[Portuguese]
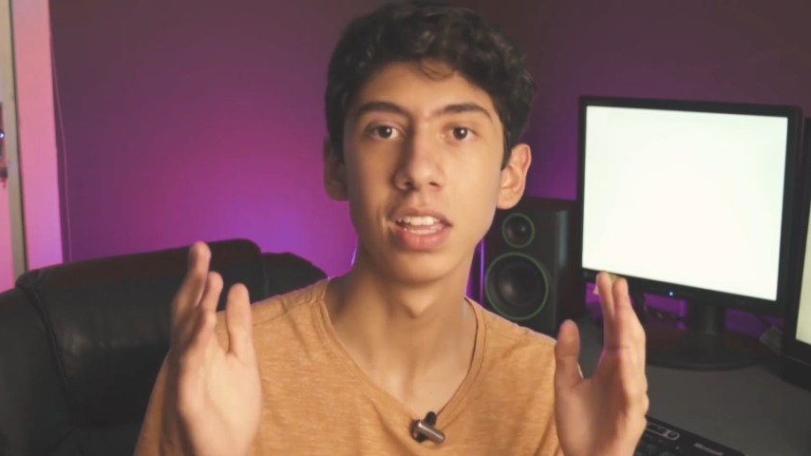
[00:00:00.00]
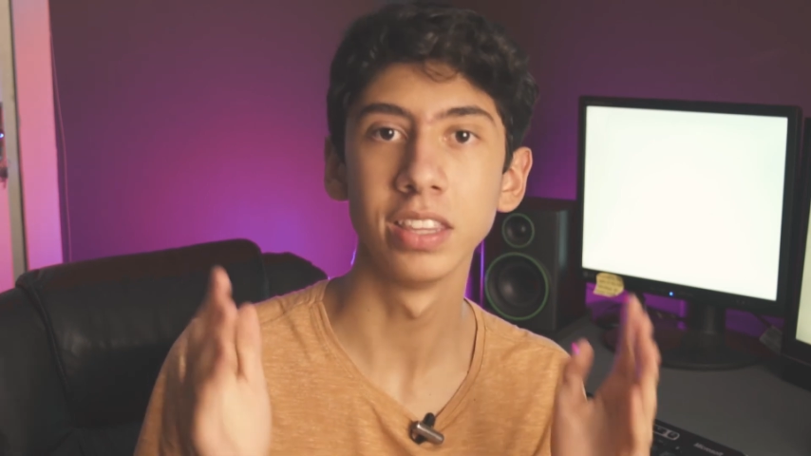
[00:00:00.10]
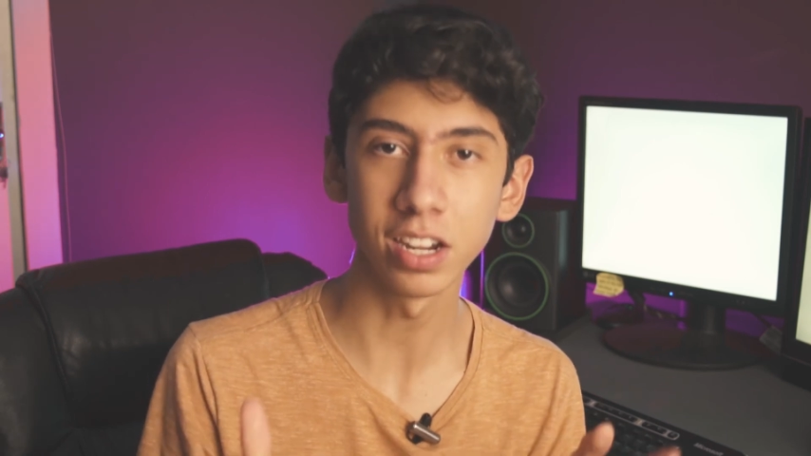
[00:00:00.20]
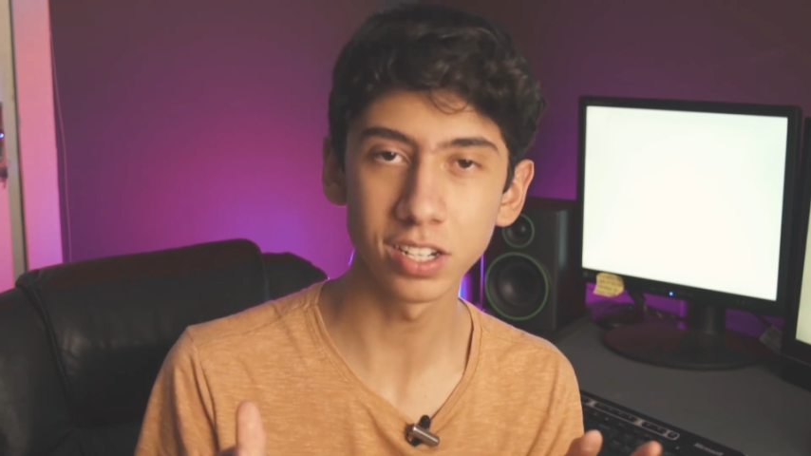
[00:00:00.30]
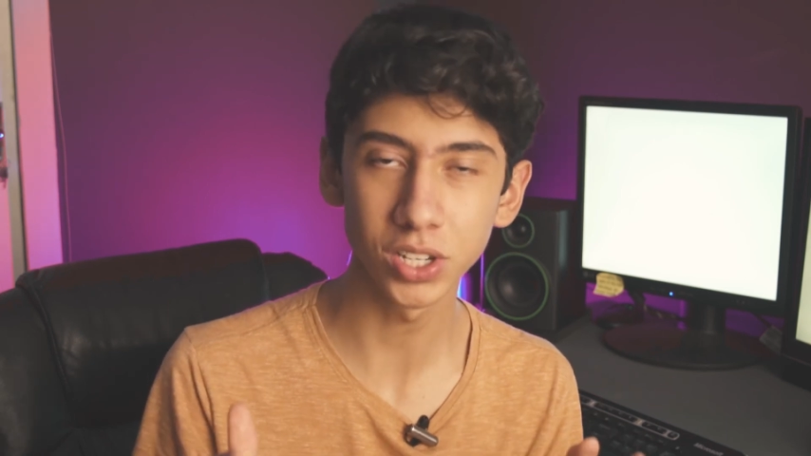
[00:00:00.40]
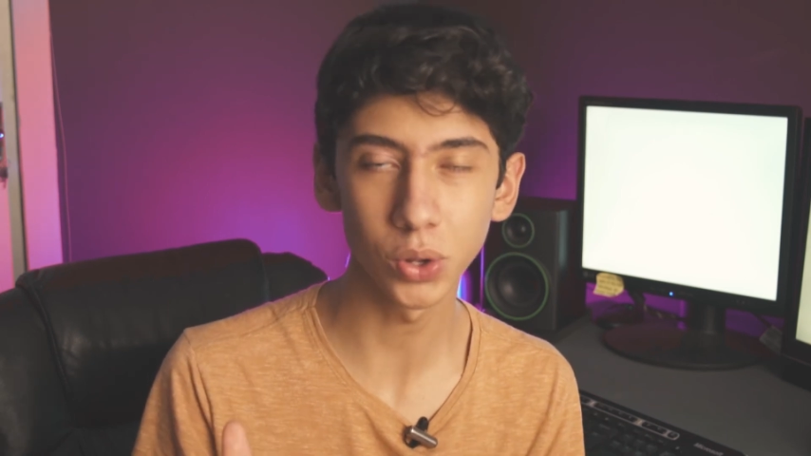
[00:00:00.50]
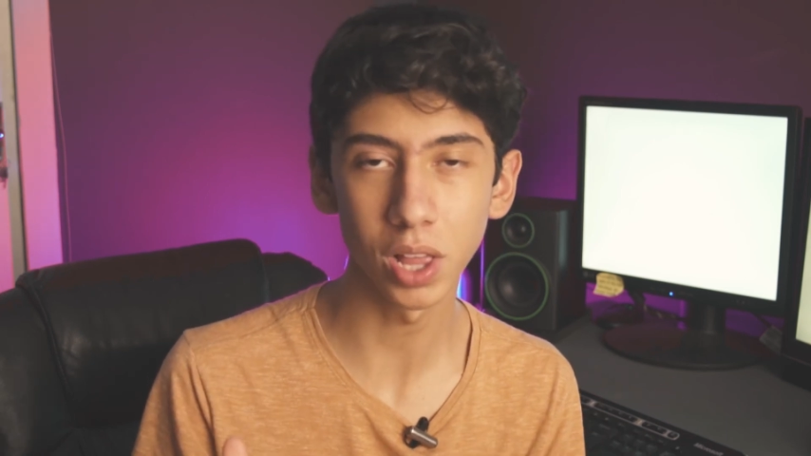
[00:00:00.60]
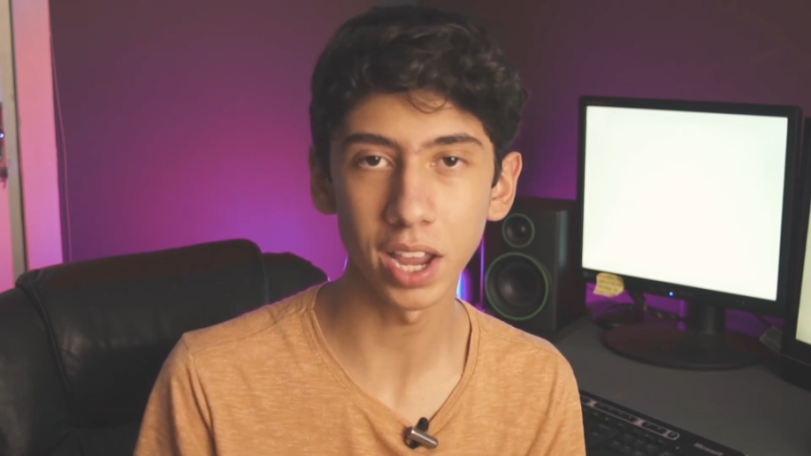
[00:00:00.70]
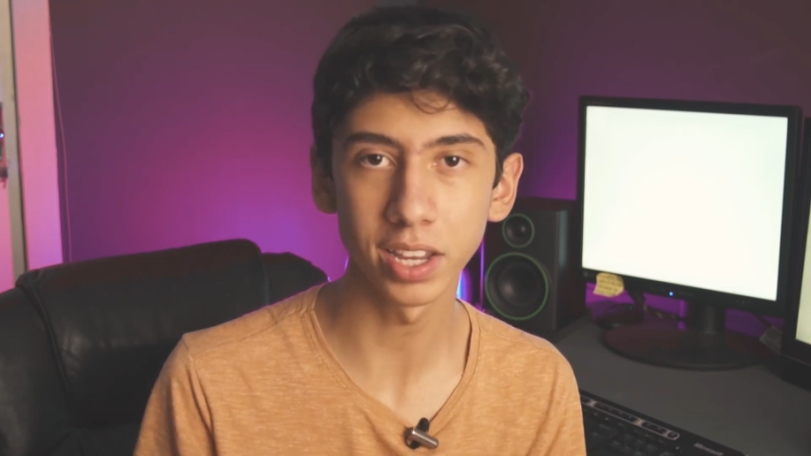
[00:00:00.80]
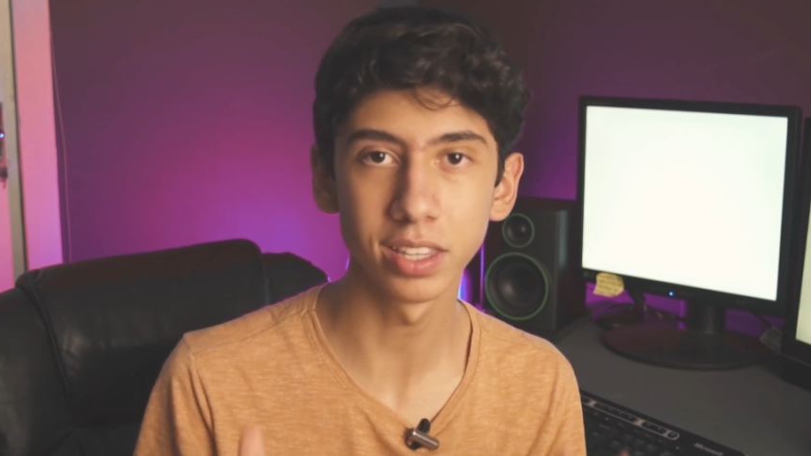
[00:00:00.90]
Deixe seu
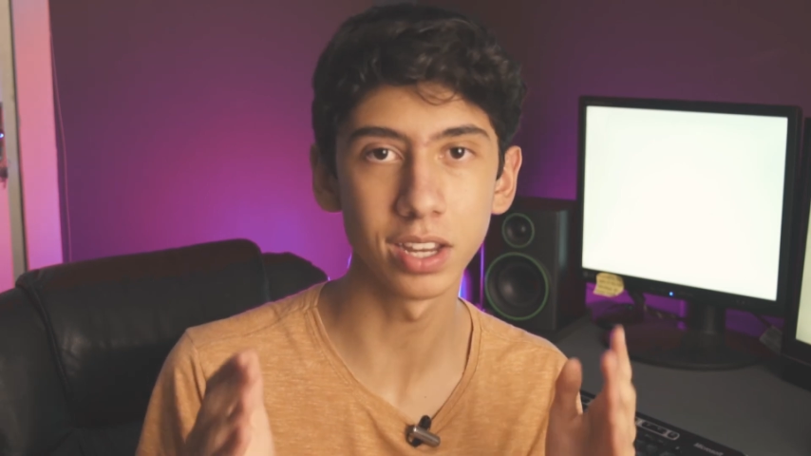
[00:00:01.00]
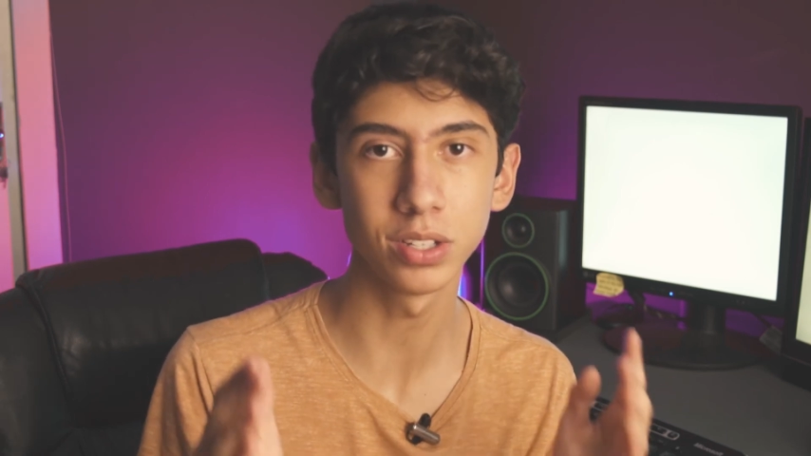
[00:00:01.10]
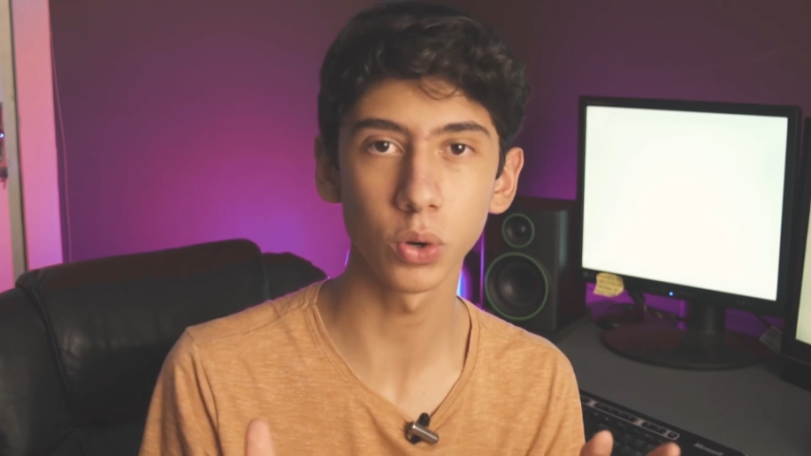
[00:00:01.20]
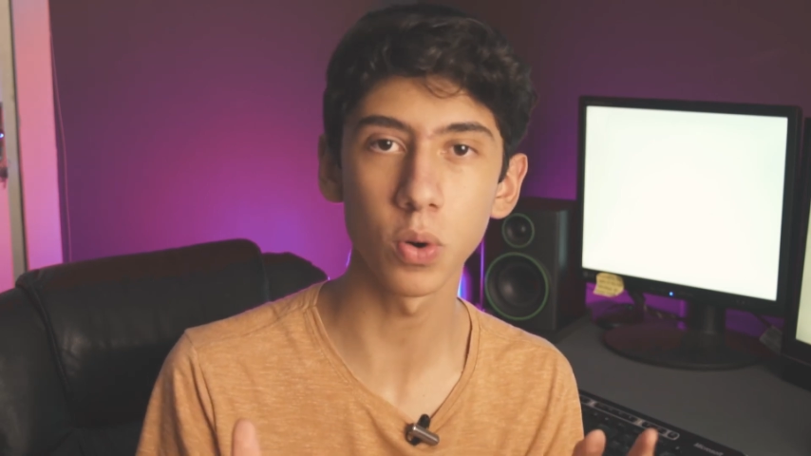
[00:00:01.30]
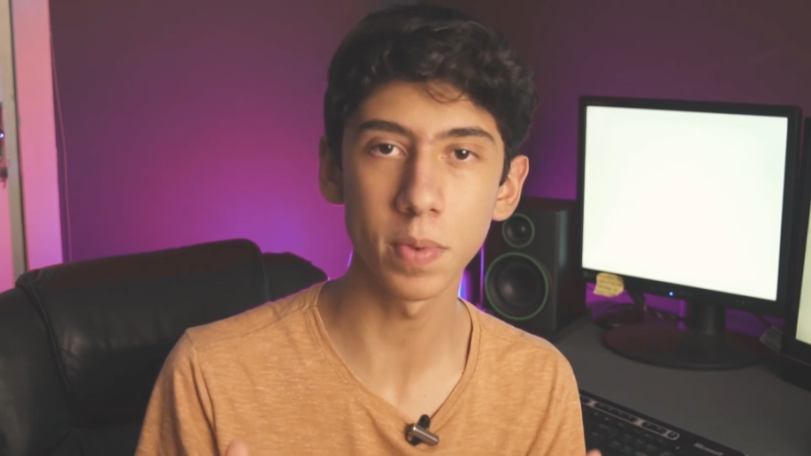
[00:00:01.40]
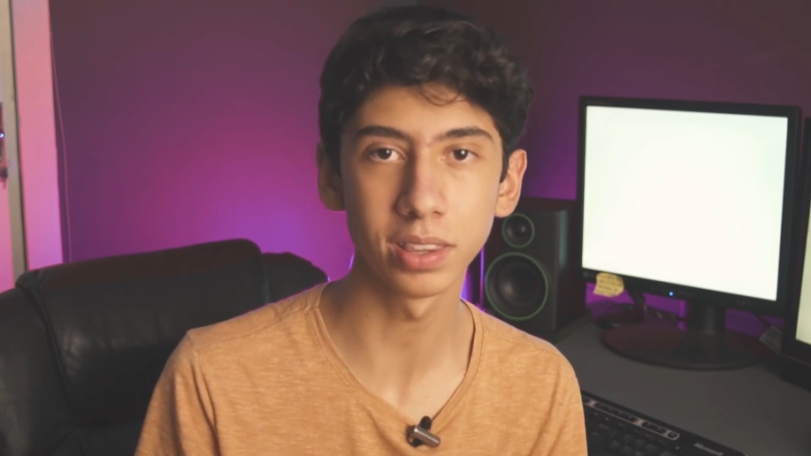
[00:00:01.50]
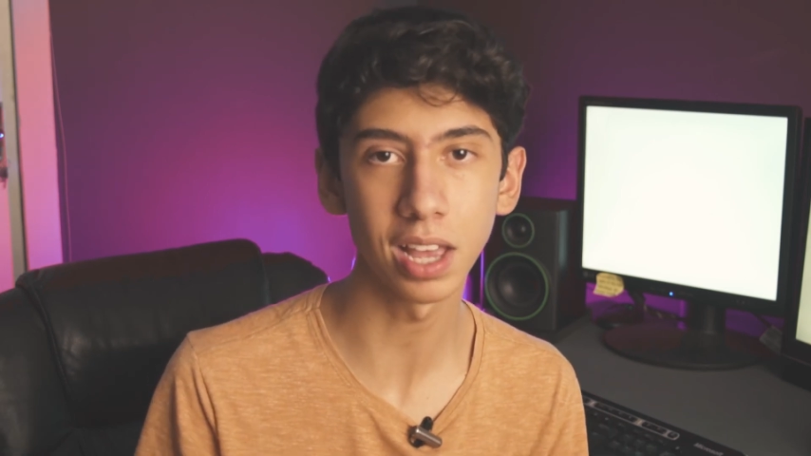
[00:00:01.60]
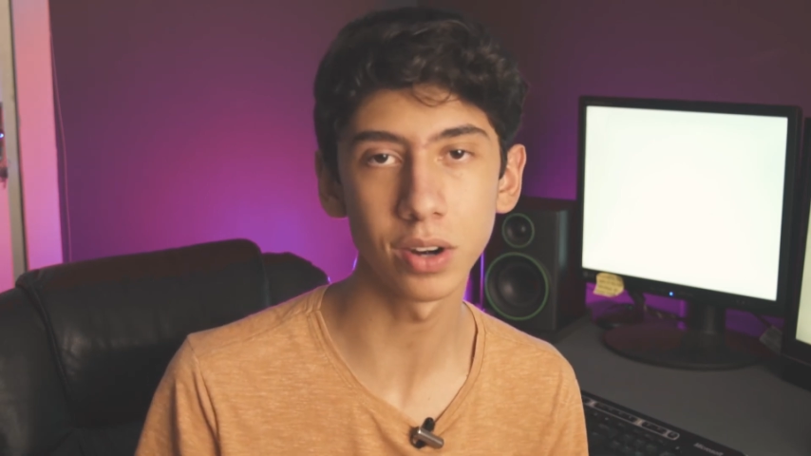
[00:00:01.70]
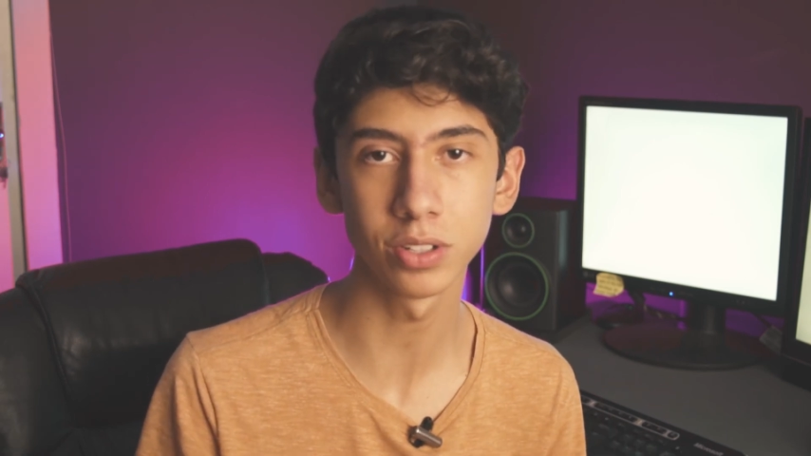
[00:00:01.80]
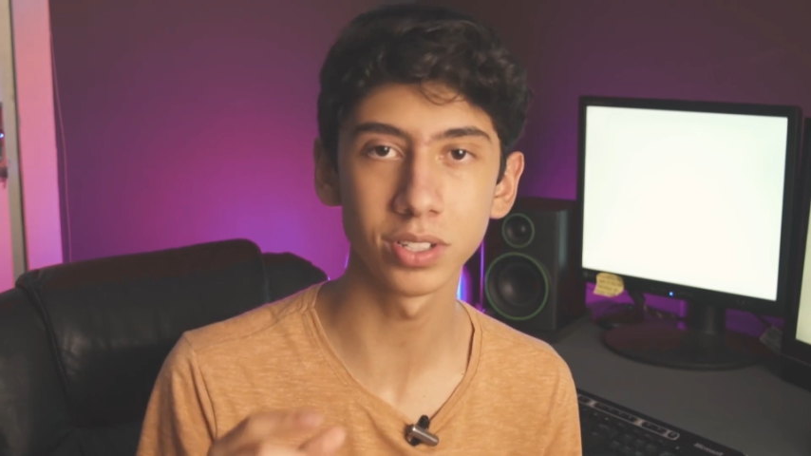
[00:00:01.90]
like, deixe seu comentário,